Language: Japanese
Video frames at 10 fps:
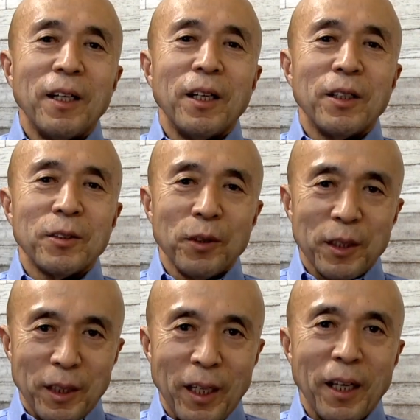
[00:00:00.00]
そし
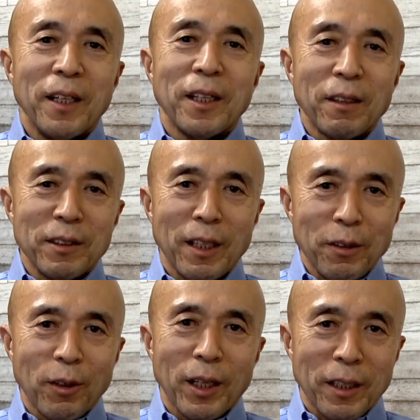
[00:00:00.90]
てたくさんの
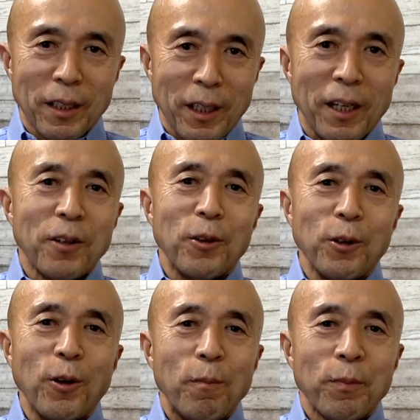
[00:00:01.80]
方がこ
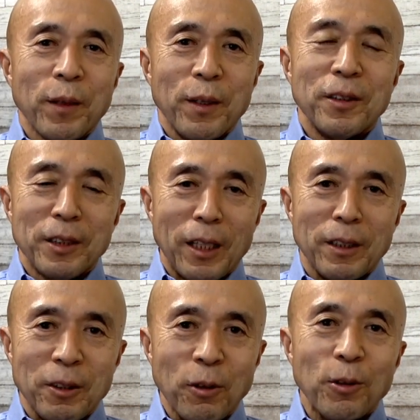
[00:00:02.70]
の
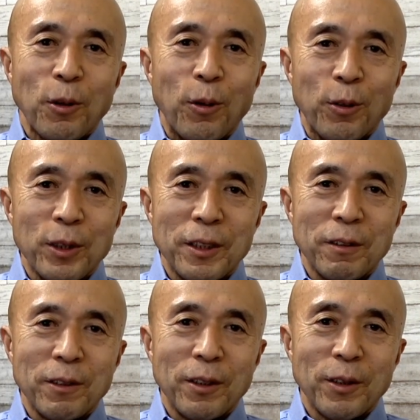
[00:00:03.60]
チャンネルを登録して
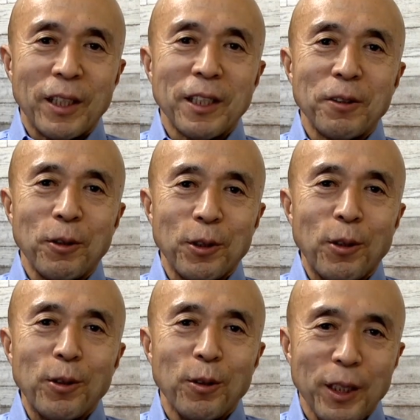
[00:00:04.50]
くださること
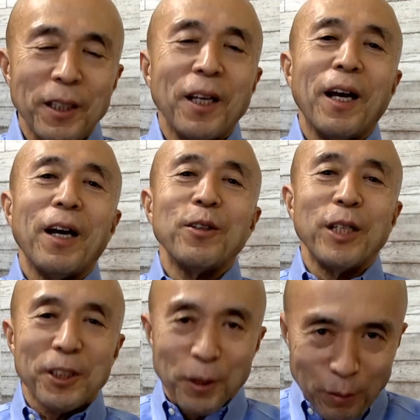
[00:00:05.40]
本当に嬉
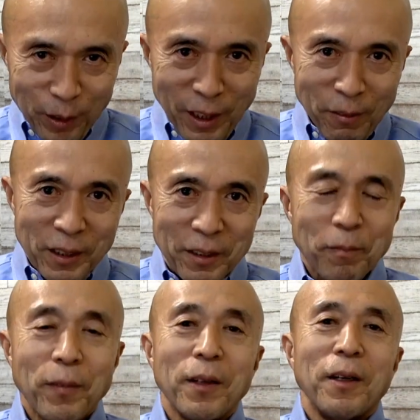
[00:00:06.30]
しく思っています。
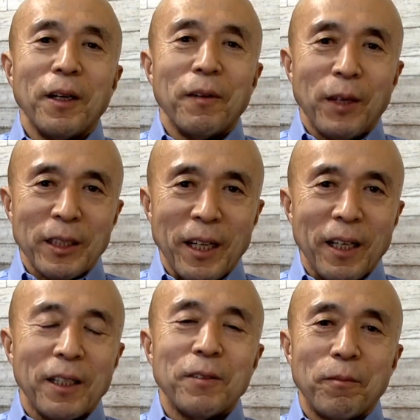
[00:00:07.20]
また、
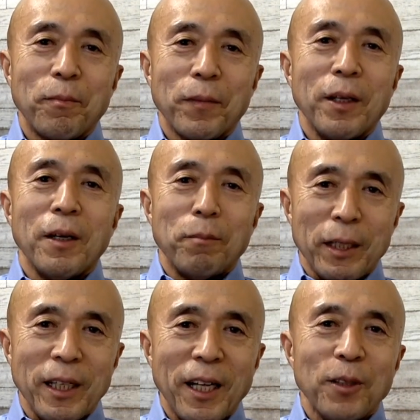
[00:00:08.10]
ま
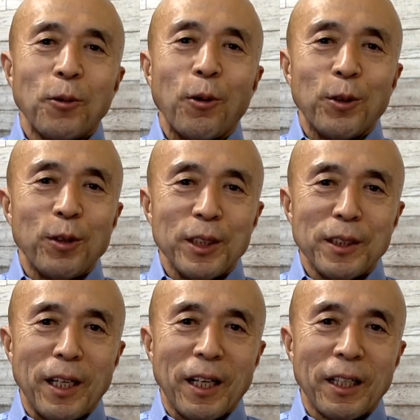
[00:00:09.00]
だ登録してな
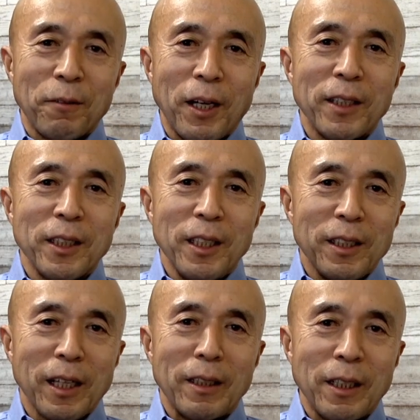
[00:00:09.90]
い方はぜひ
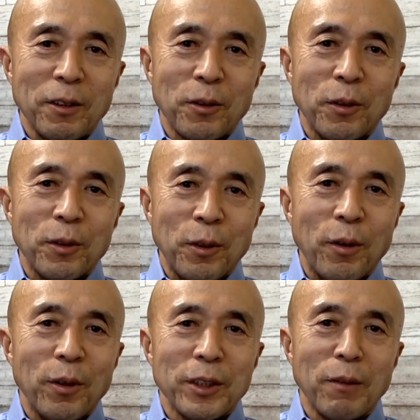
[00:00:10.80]
チャンネル登録を
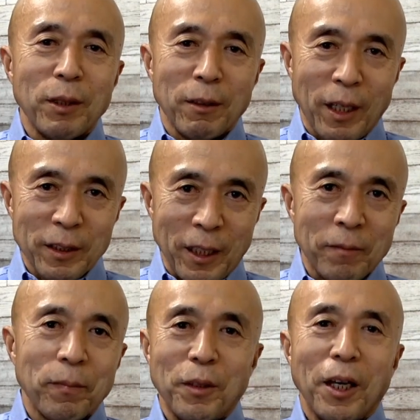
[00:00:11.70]
してみてください。
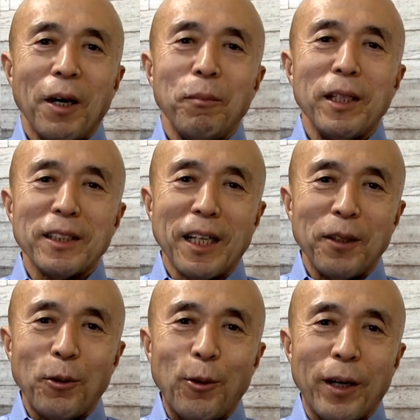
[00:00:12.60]
皆さん
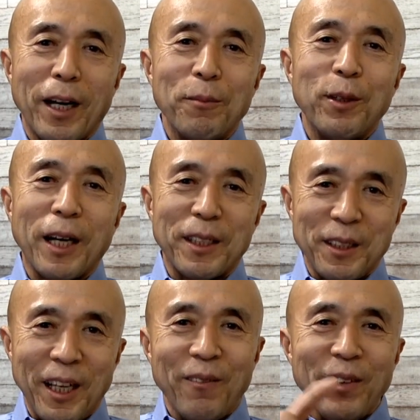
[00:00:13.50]
の方から向かっ
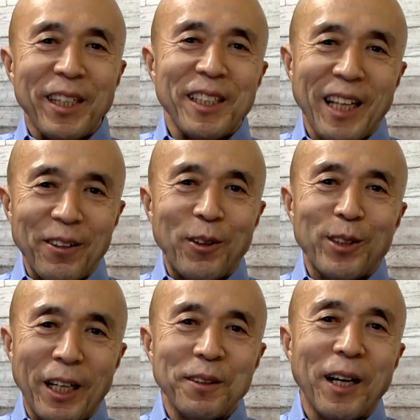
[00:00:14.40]
て右下の方に
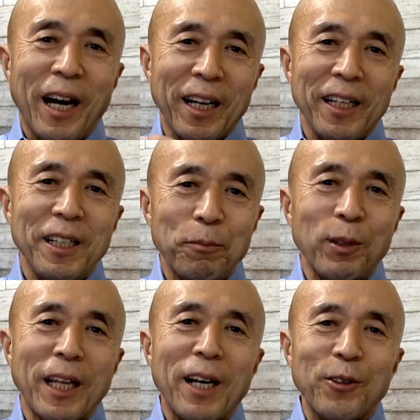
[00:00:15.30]
ある赤い
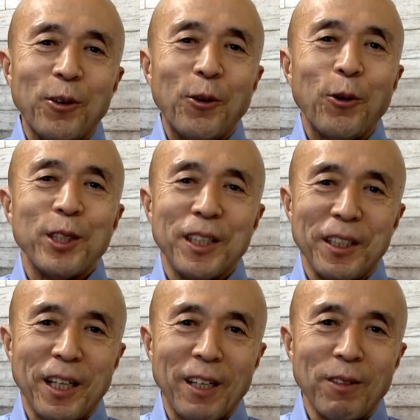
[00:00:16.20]
ボタンを押してい
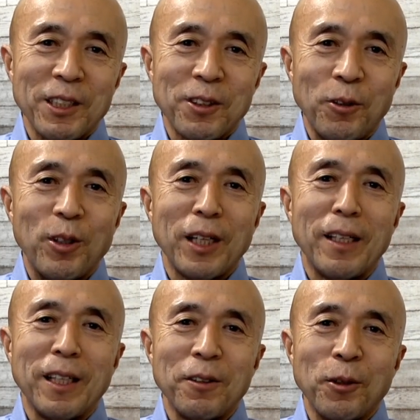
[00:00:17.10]
ただきますと
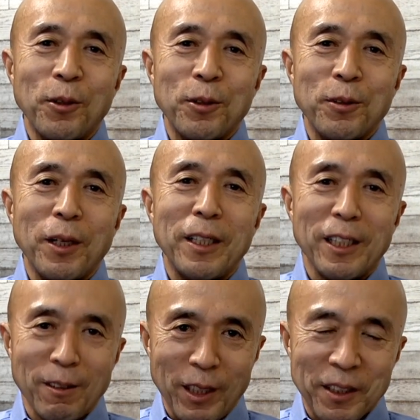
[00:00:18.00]
チャンネル登録ができ
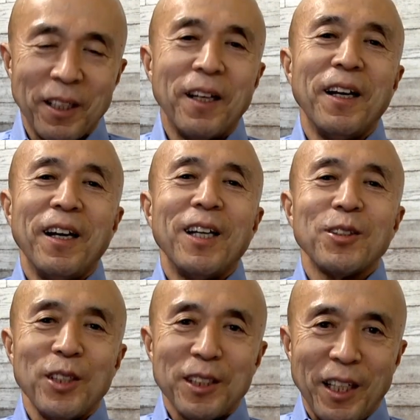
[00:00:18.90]
ます。そ
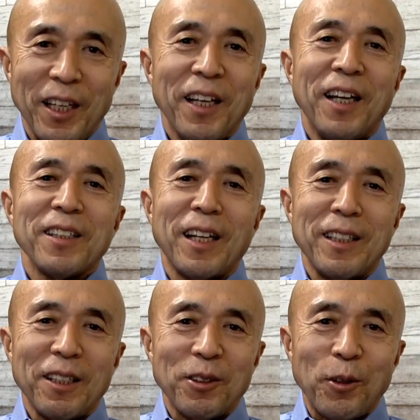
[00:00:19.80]
して
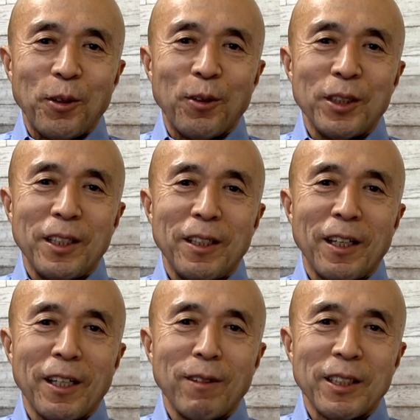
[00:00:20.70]
チャンネル登録していただ
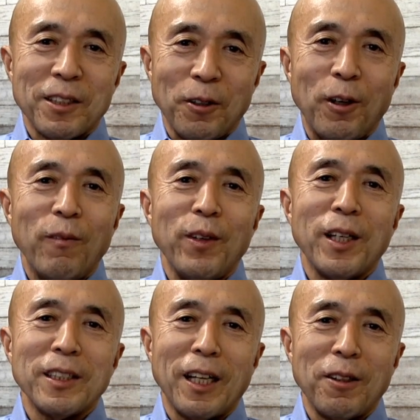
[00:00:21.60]
きますと皆
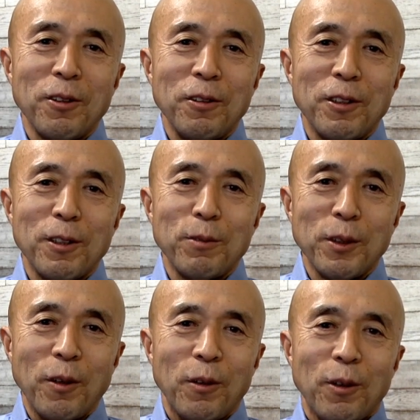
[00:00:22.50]
さんの YouTube
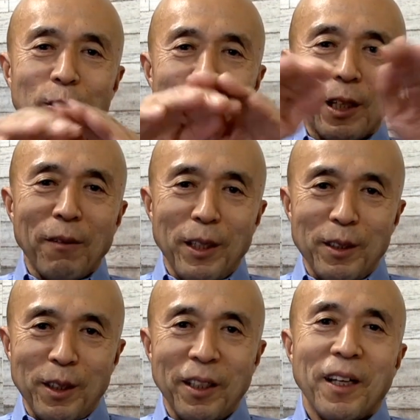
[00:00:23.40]
のホーム画面に